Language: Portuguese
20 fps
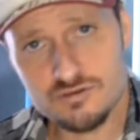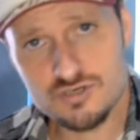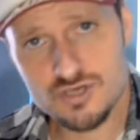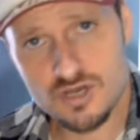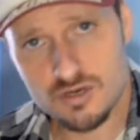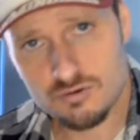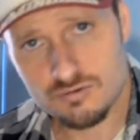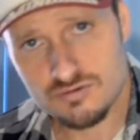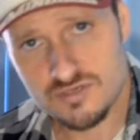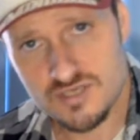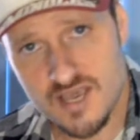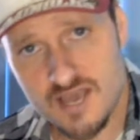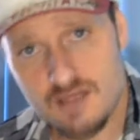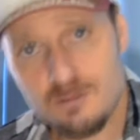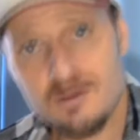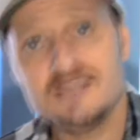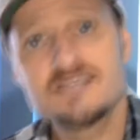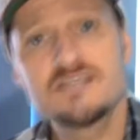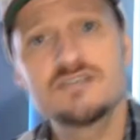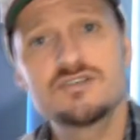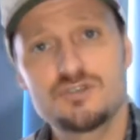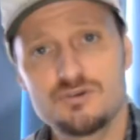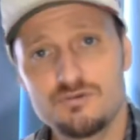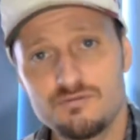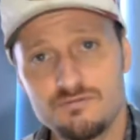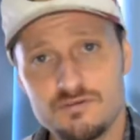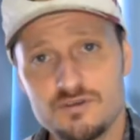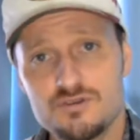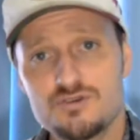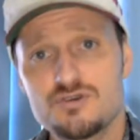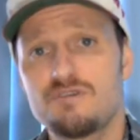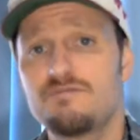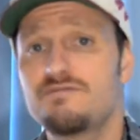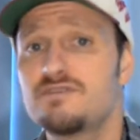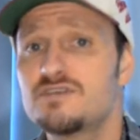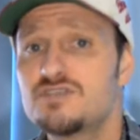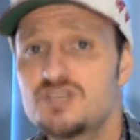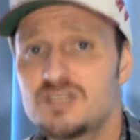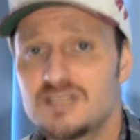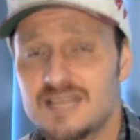eu te aconselho a assistir um vídeo que eu
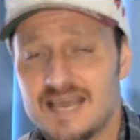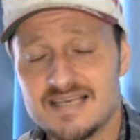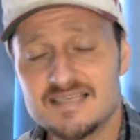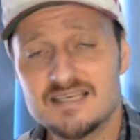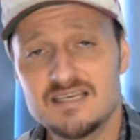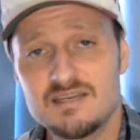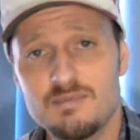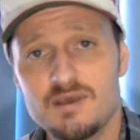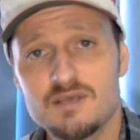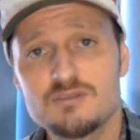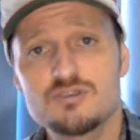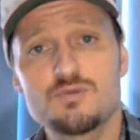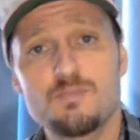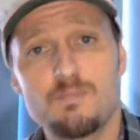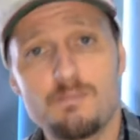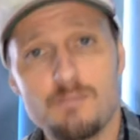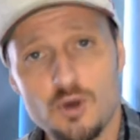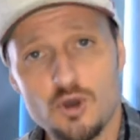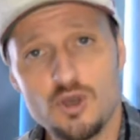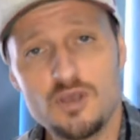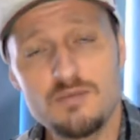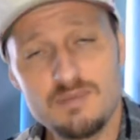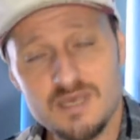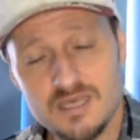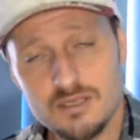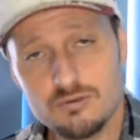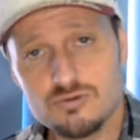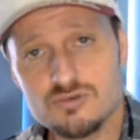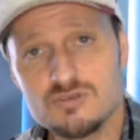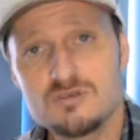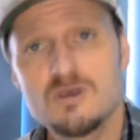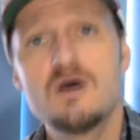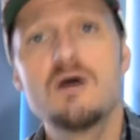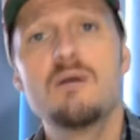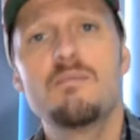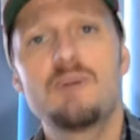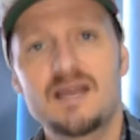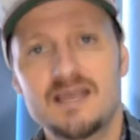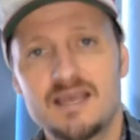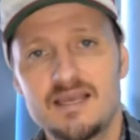fiz de 10 alimentos proibidos
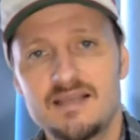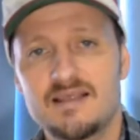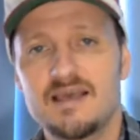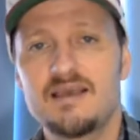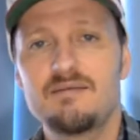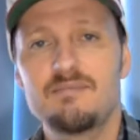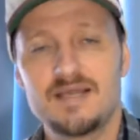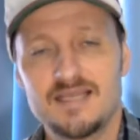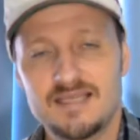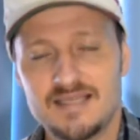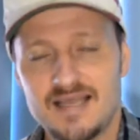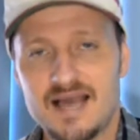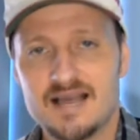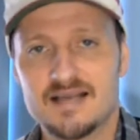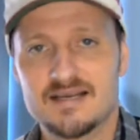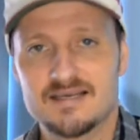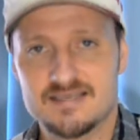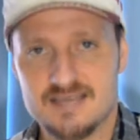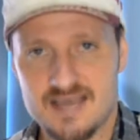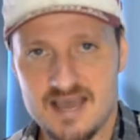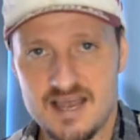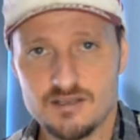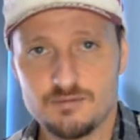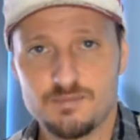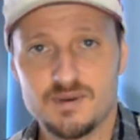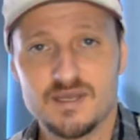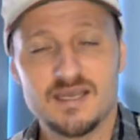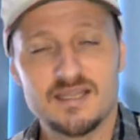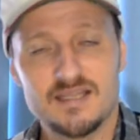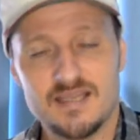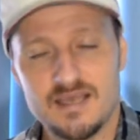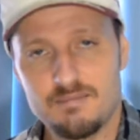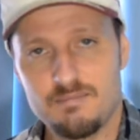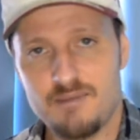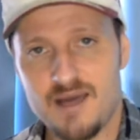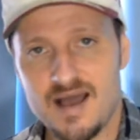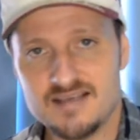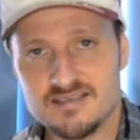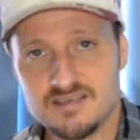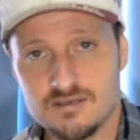para quem tem maritaca, certo? Para quem tem
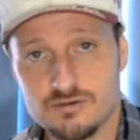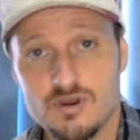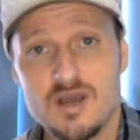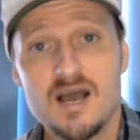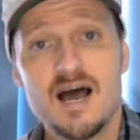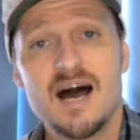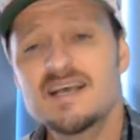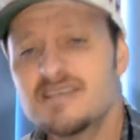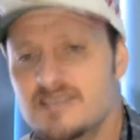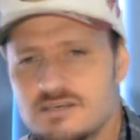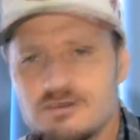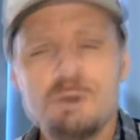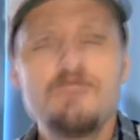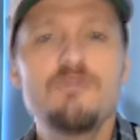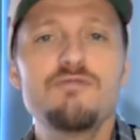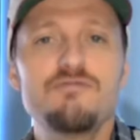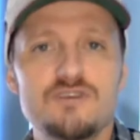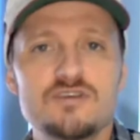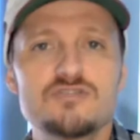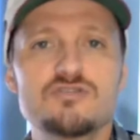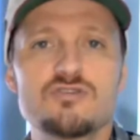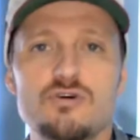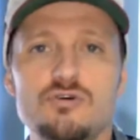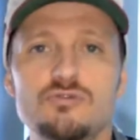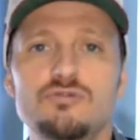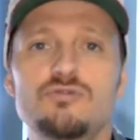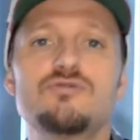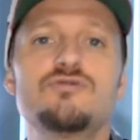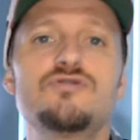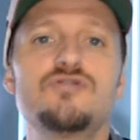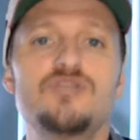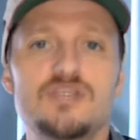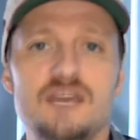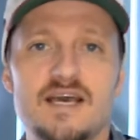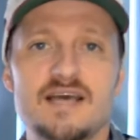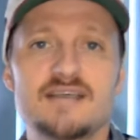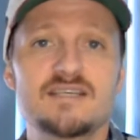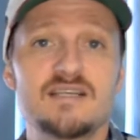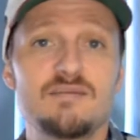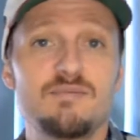pássaro. Assim como eu fiz outros de
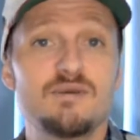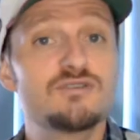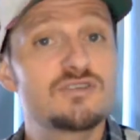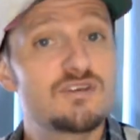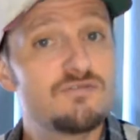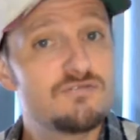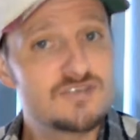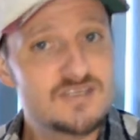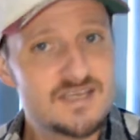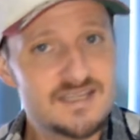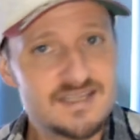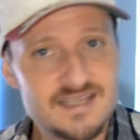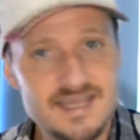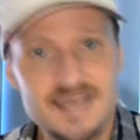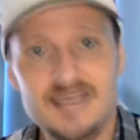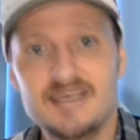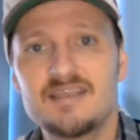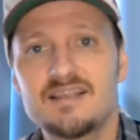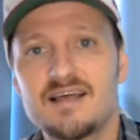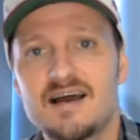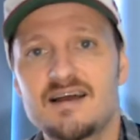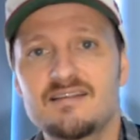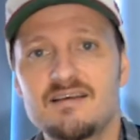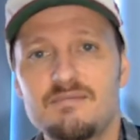10 alimentos que você tem que dar